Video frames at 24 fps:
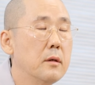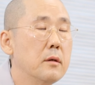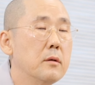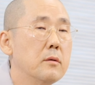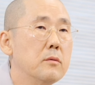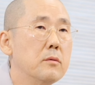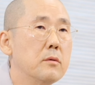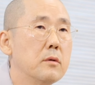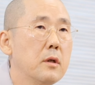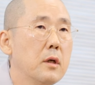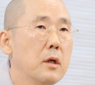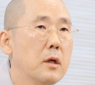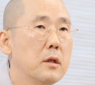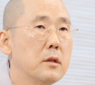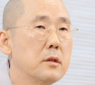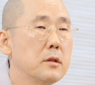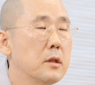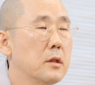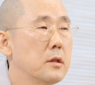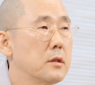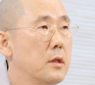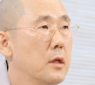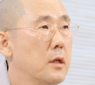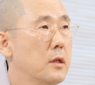우리가
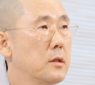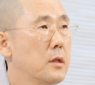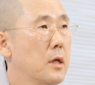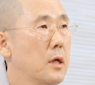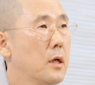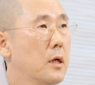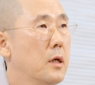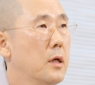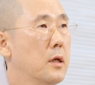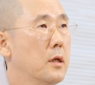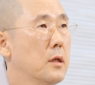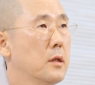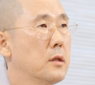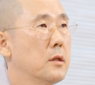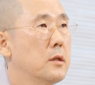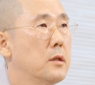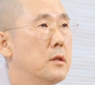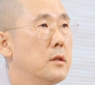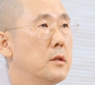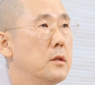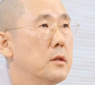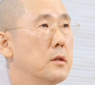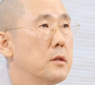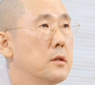이제
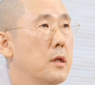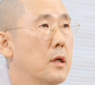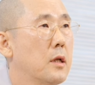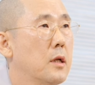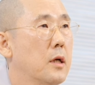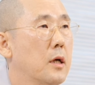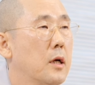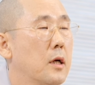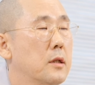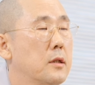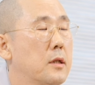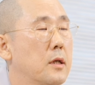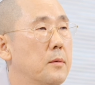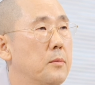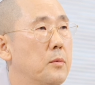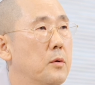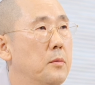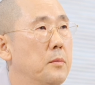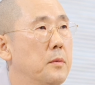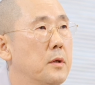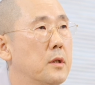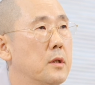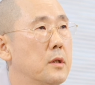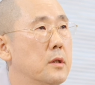세상을 살아가다
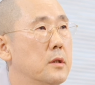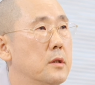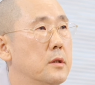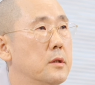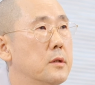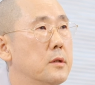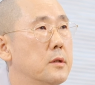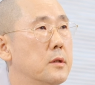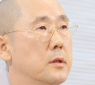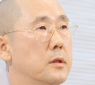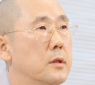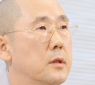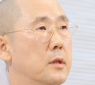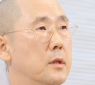보면은